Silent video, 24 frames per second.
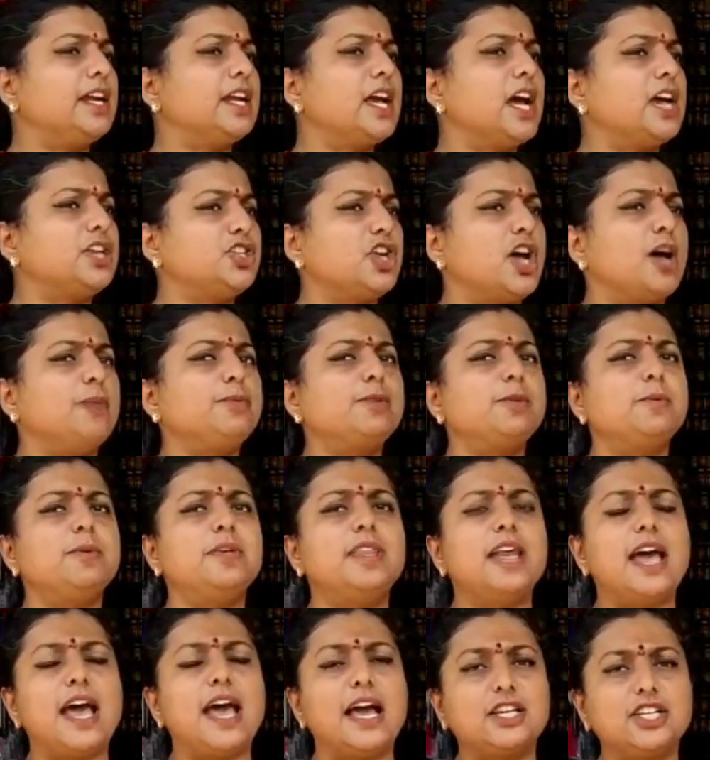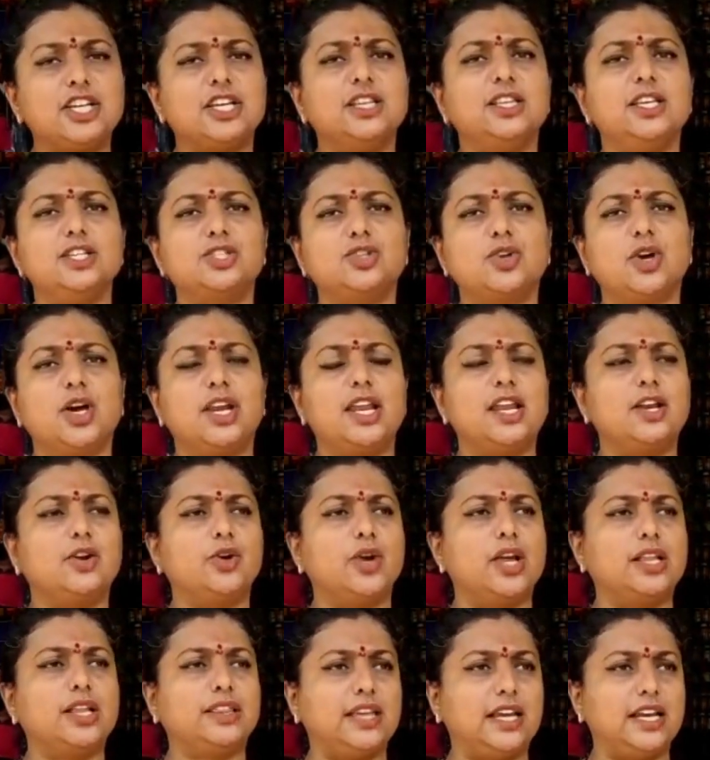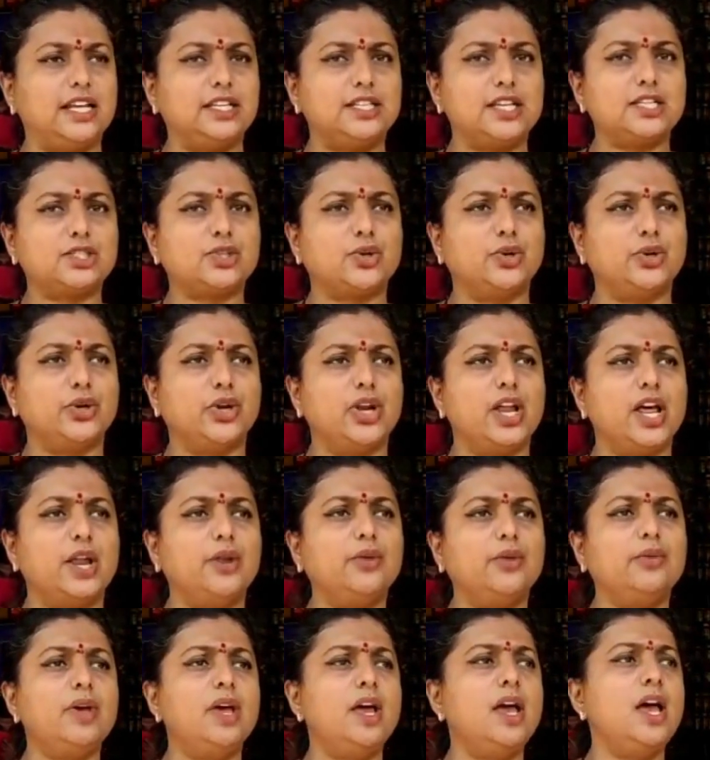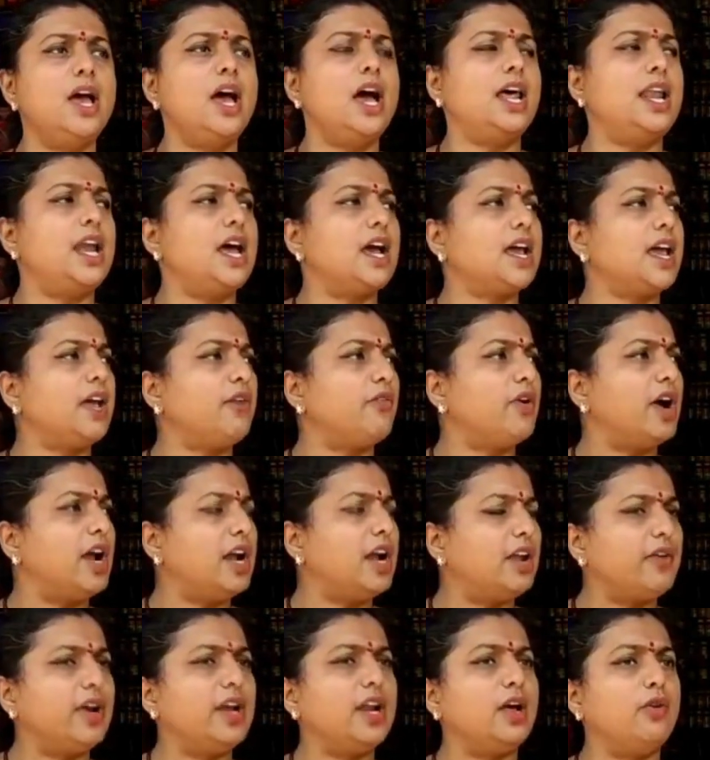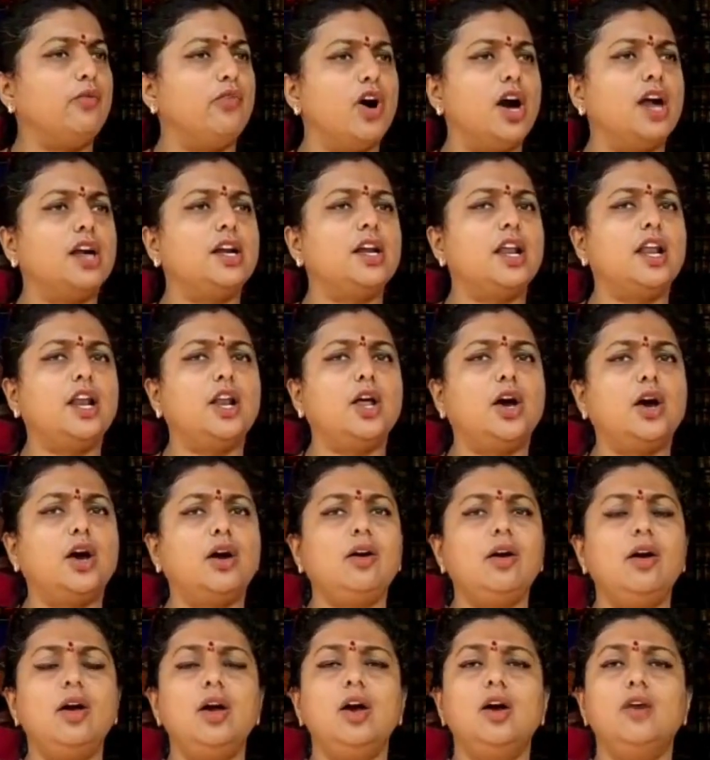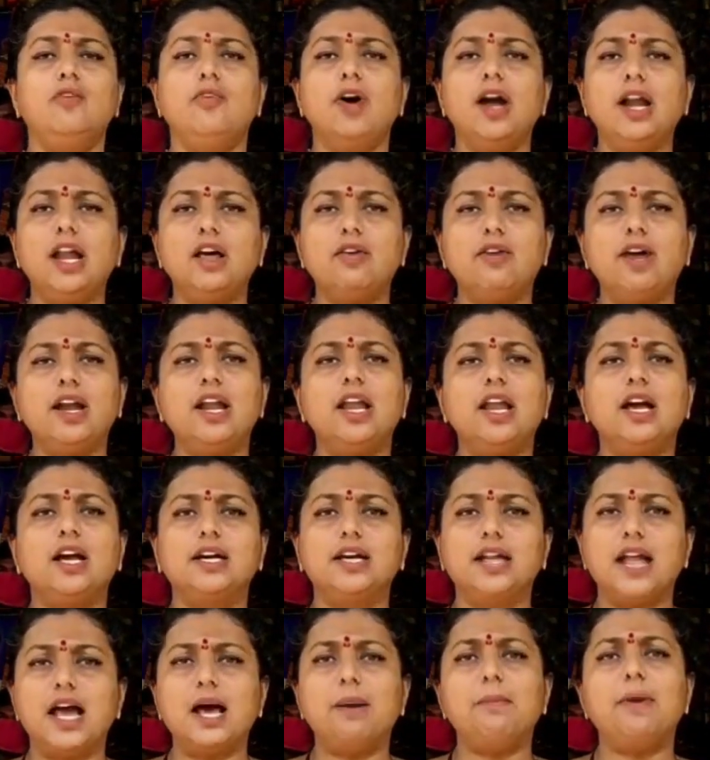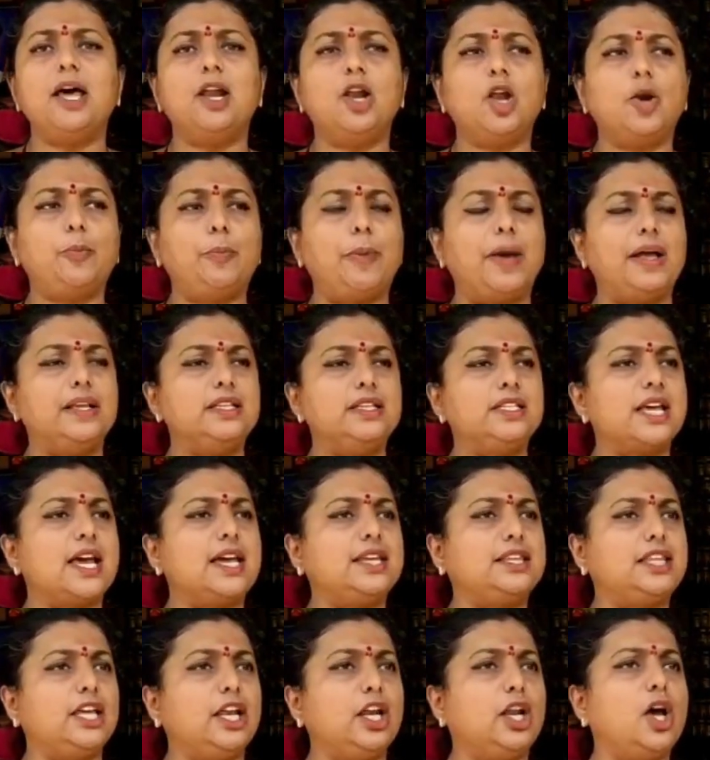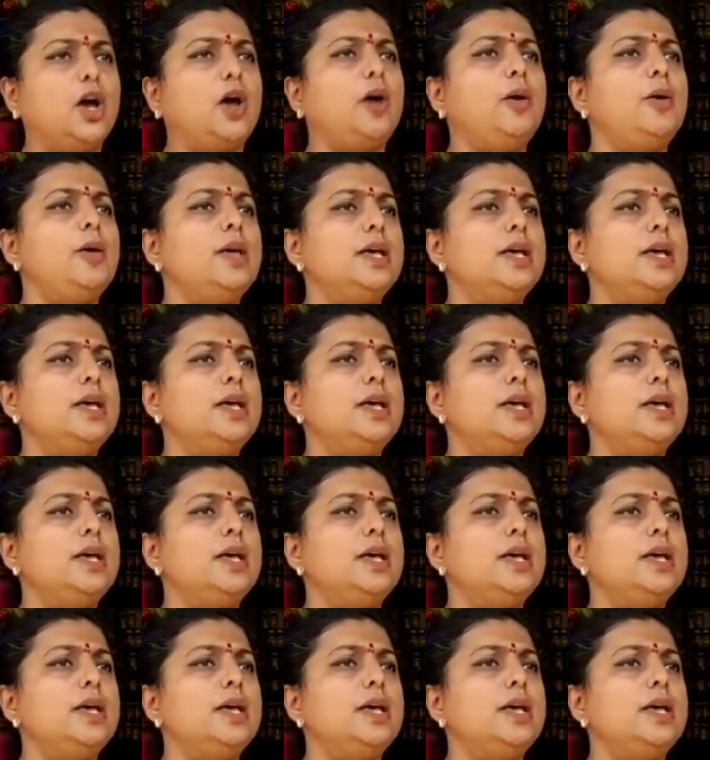గా షాప్స్ మీద యాక్షన్ తీసుకోవాలని కూడా తెలియజేసుకుంటున్నాను అలాగే వాళ్ళ వాళ్ళ వార్డులలో వాళ్ళ వాళ్ళ గ్రామాల్లో పంచాయతీల్లో